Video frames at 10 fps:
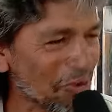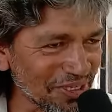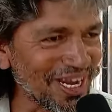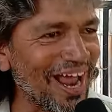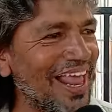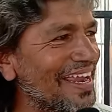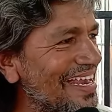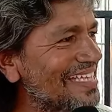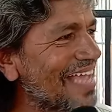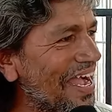கொஞ்ச நாளாக
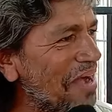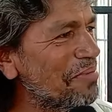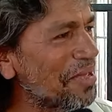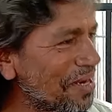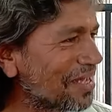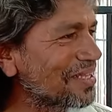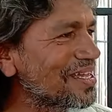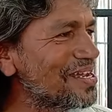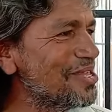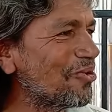ரிலீஸ் ஆகாமல்
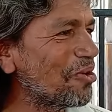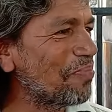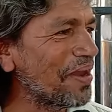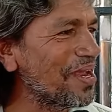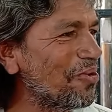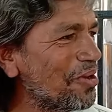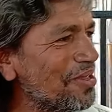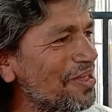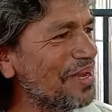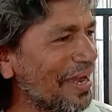இருக்கிறதுக்கு இது ஒரு பெரிய ஒரு
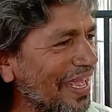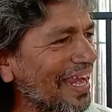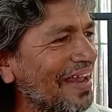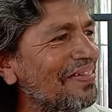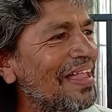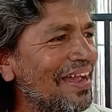இதுன்னு நினைக்கிறேன்